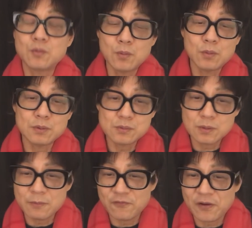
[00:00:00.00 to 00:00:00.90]
中国
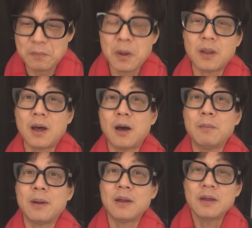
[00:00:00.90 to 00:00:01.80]
最繁忙的
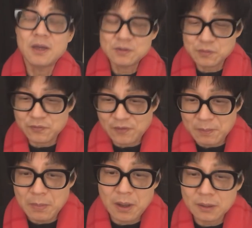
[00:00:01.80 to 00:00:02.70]
航班、最
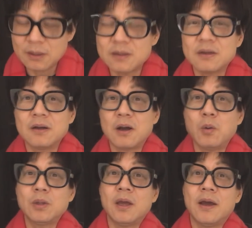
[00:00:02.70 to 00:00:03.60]
繁忙的这个
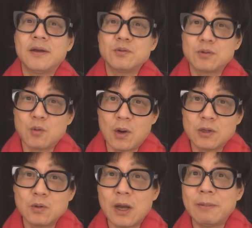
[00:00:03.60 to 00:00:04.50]
高铁就是
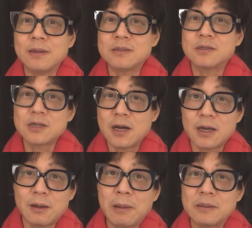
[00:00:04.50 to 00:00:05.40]
广州开北京、上
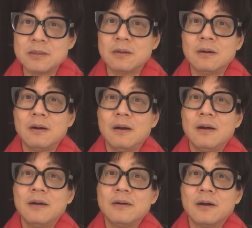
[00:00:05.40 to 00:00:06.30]
海开北京，
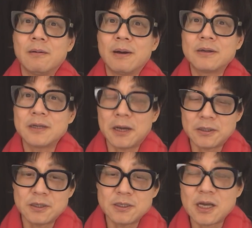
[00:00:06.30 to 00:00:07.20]
知道吗？这两
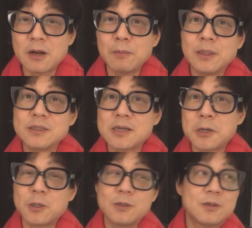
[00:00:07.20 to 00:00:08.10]
个城市加上北京
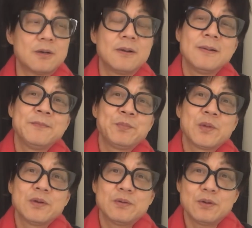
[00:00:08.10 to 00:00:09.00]
三个城市，
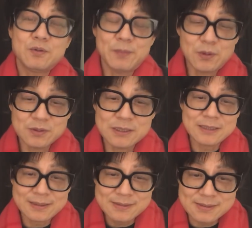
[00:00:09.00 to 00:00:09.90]
所以说包
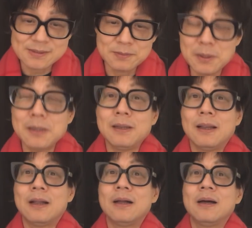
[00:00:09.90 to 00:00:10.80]
下死命令
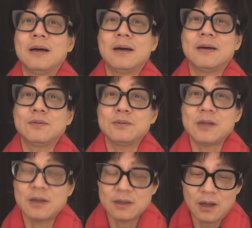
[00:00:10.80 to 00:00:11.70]
了啊！说
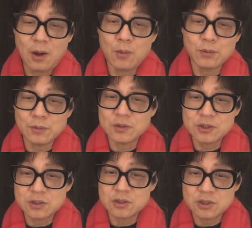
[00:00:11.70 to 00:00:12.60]
在奥运
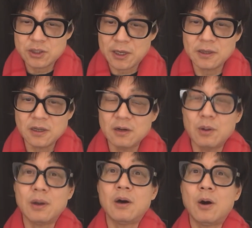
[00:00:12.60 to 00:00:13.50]
前一
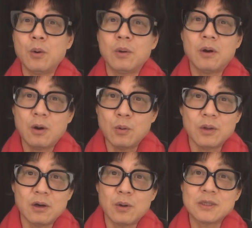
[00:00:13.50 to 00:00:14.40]
个月和奥运后
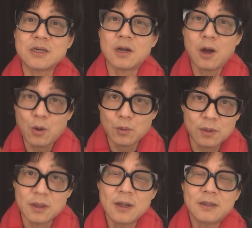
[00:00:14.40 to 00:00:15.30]
一个月，加上奥
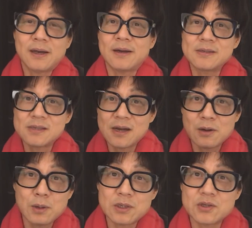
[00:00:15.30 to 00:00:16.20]
运大概
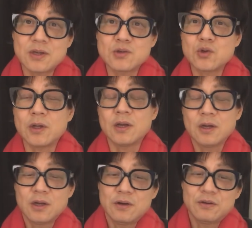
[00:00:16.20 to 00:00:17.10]
三个月时间之内，
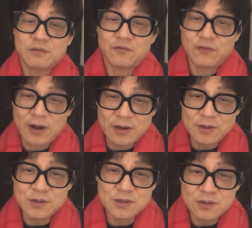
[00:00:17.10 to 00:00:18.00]

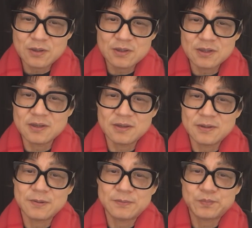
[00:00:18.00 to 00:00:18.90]
凡是这
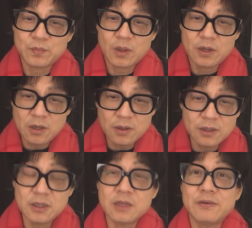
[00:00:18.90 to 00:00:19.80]
个任何
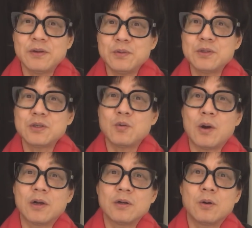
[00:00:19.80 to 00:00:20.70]
一个地方，尤其是
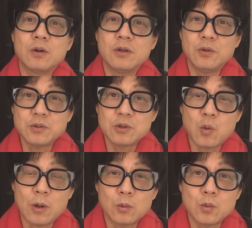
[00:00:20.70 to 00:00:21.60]
广呃，尤其是
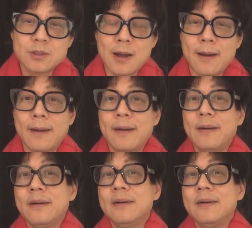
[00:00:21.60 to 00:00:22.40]
广东、上海。